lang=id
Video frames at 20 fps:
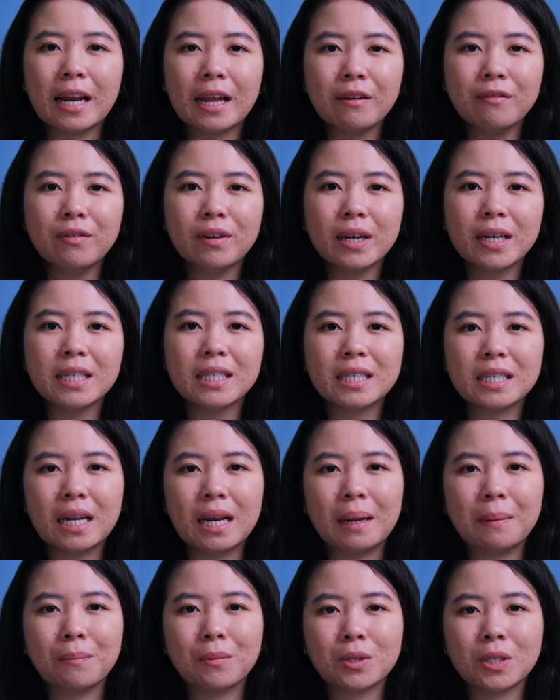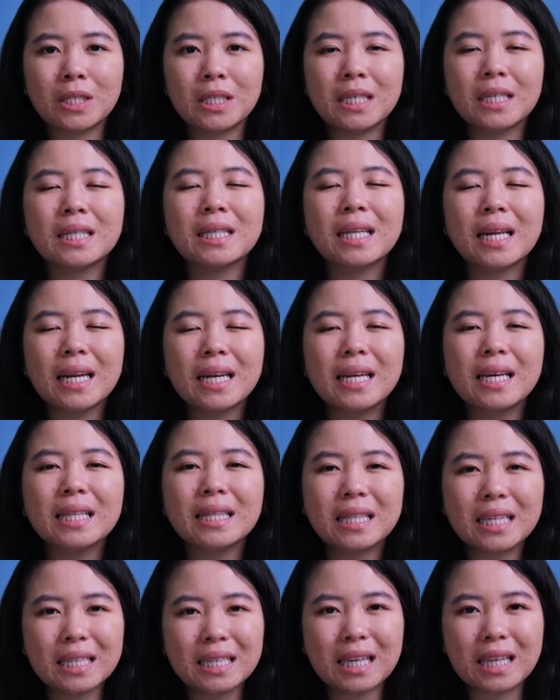leverage dalam posisi
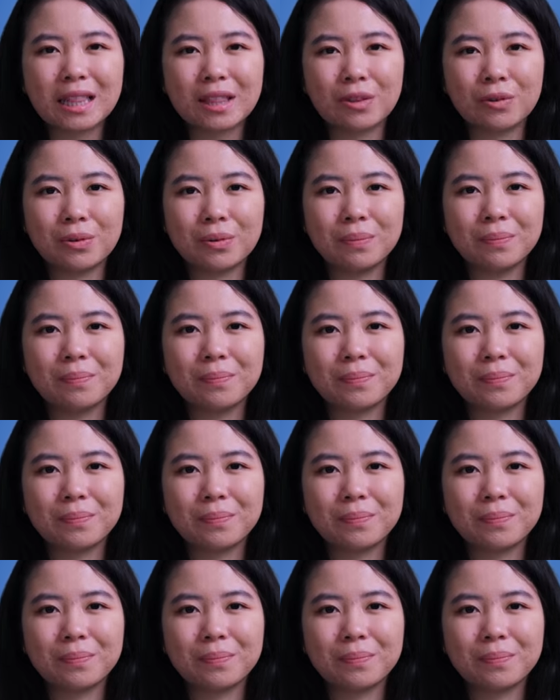trading tertentu.